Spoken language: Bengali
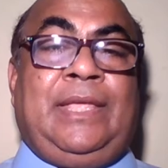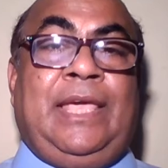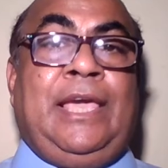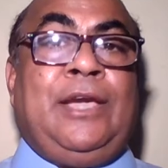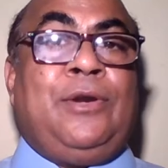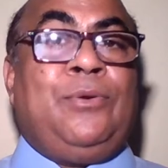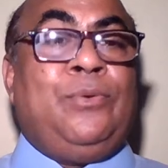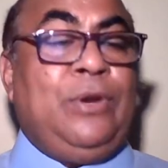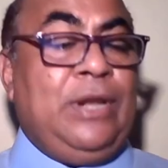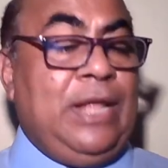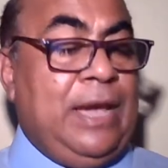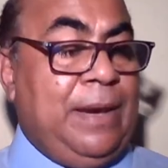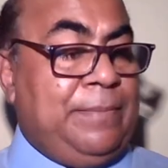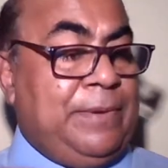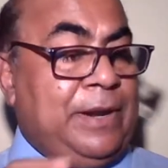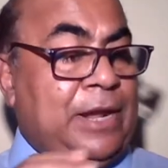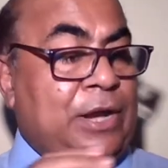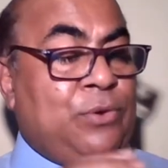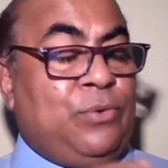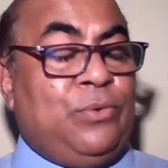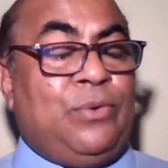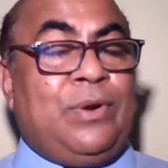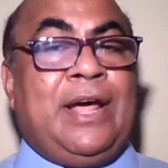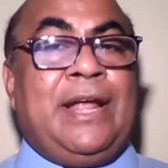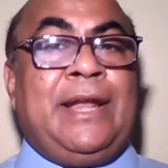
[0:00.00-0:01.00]
এগুলি আমরা
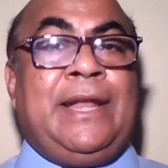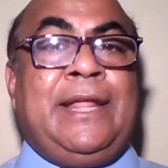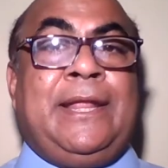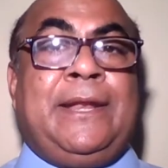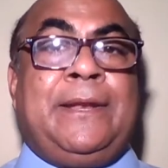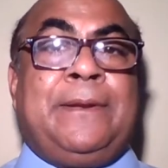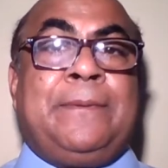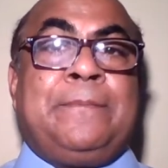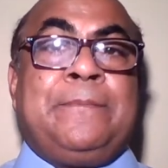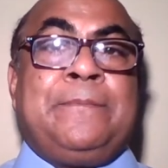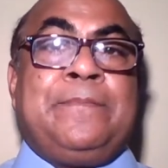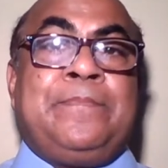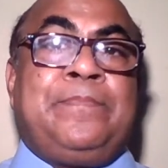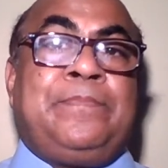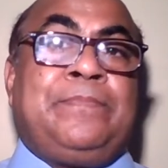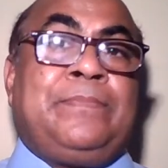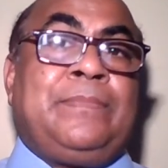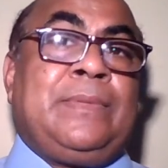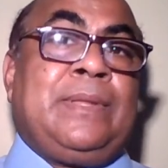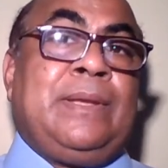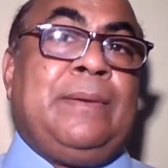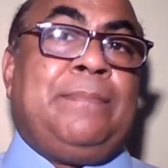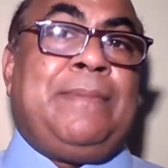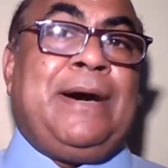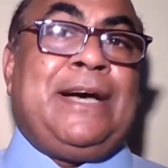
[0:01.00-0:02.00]
কোরআনের
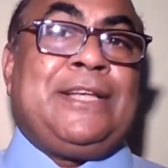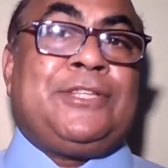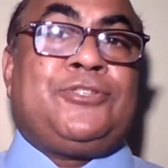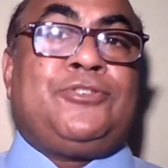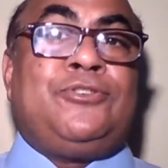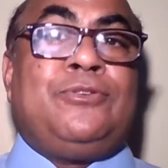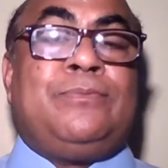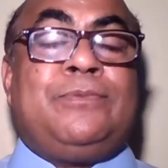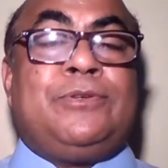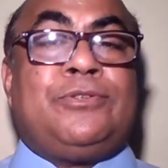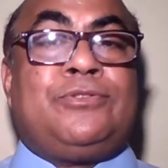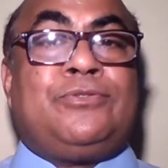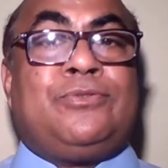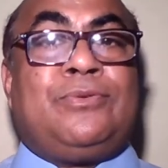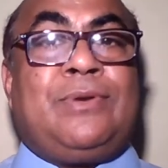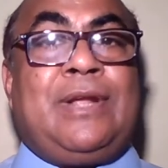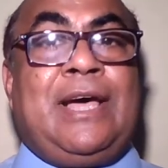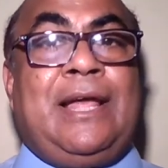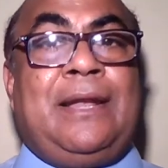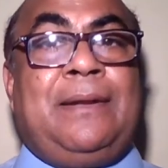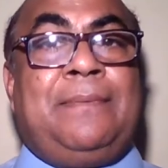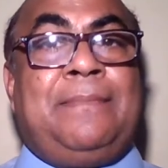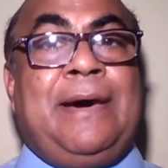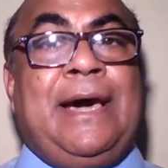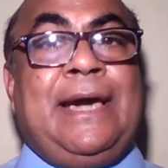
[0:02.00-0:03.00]
পাঁচ নম্বর সুরা
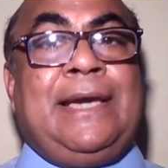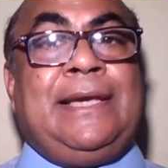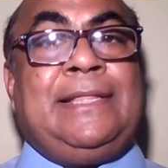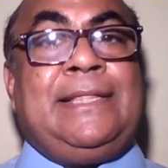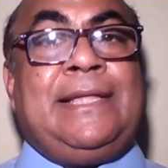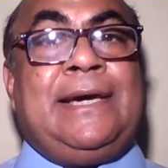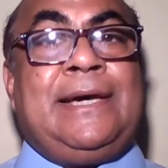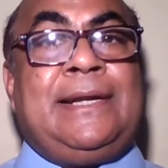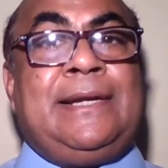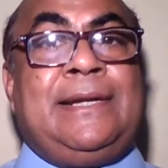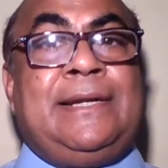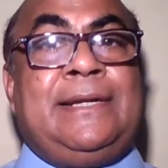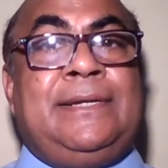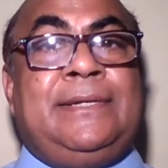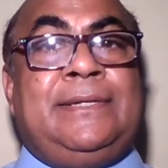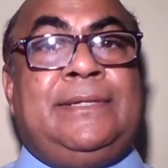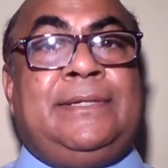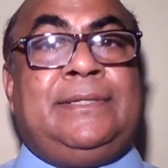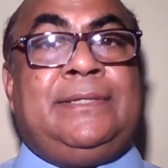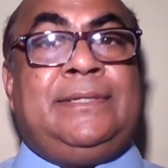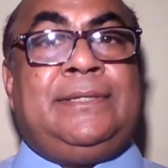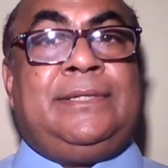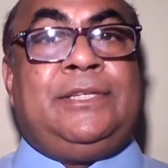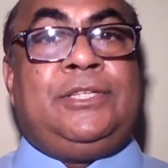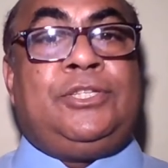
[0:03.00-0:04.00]
আল মাইদার
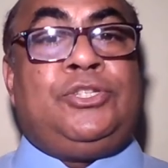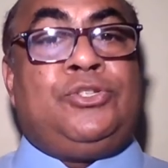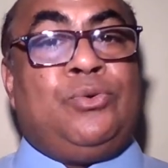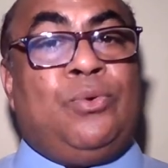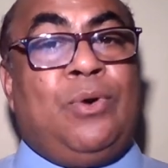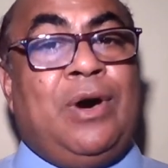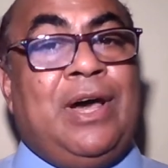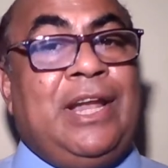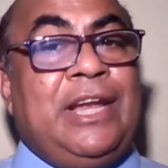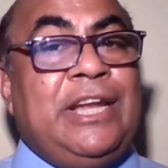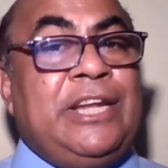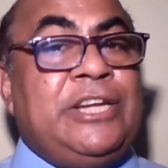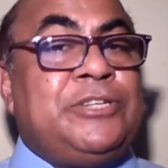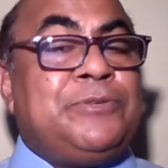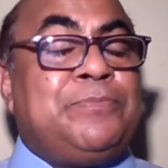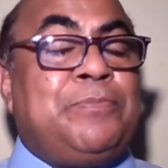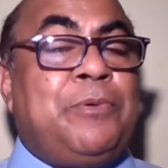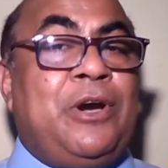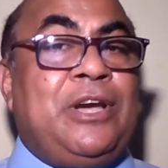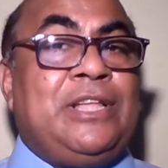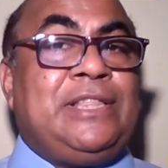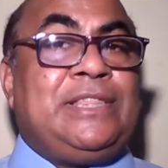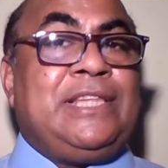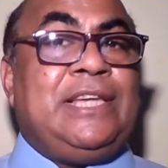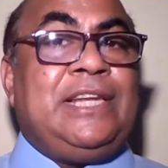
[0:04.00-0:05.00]
চুয়াল্লিশ
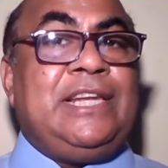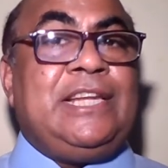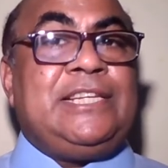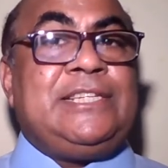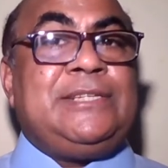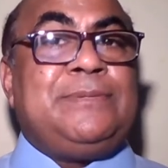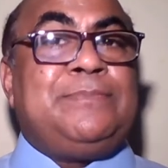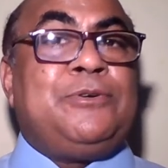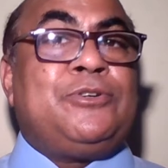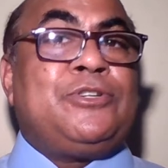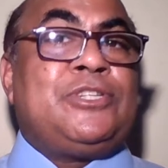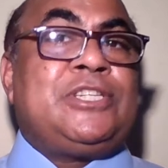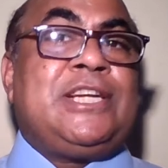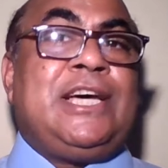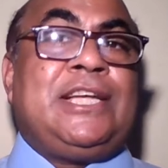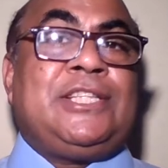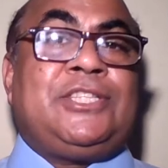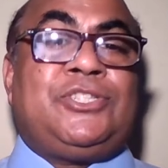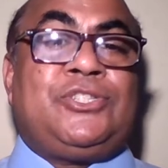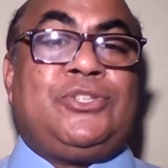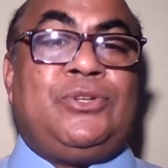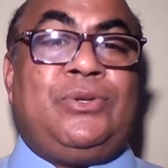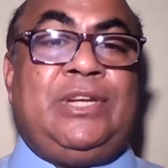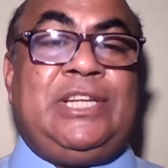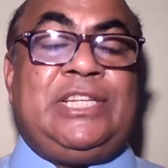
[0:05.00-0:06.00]
পঁয়তাল্লিশ এবং
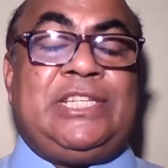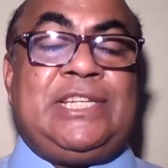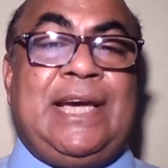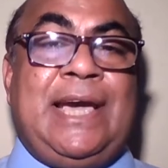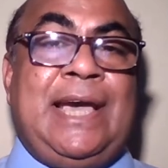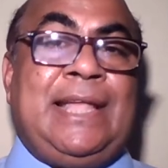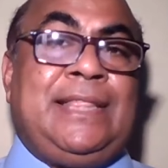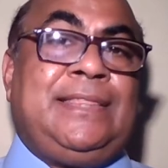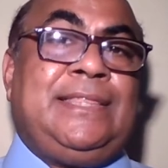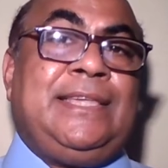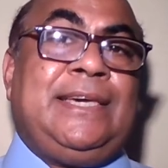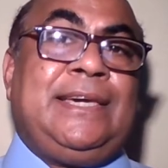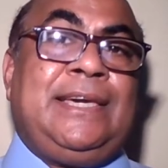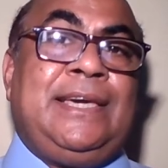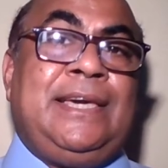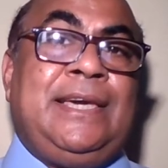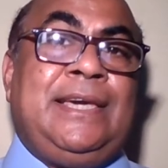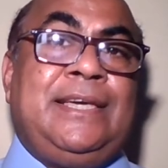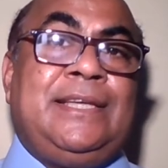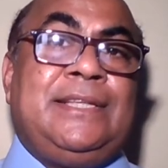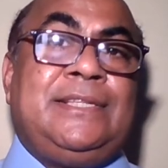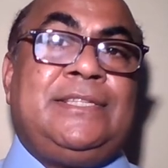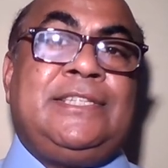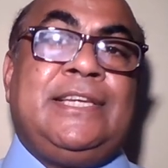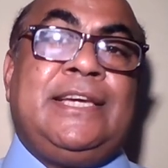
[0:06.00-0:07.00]
সাতচল্লিশ আয়াত থেকে
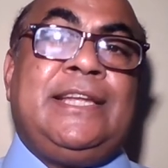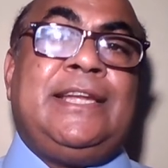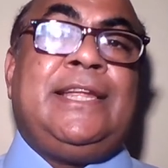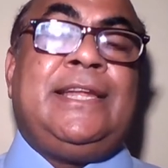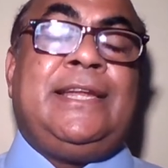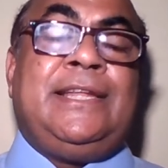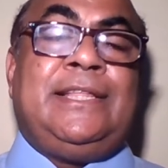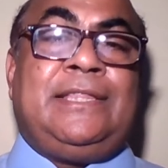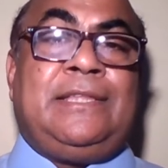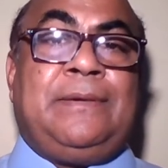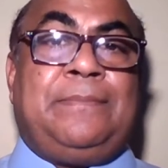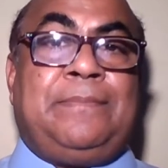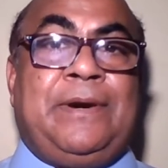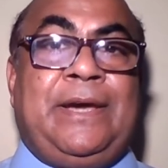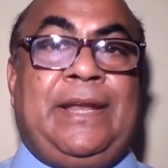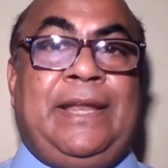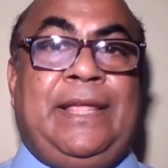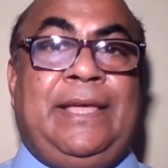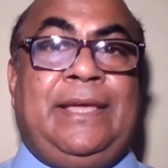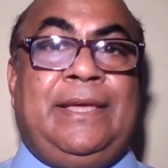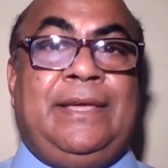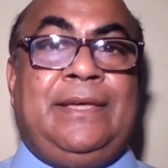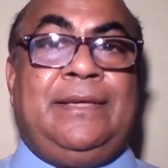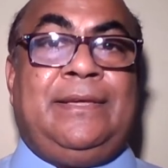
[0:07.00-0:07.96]
জেনে নিতে পারি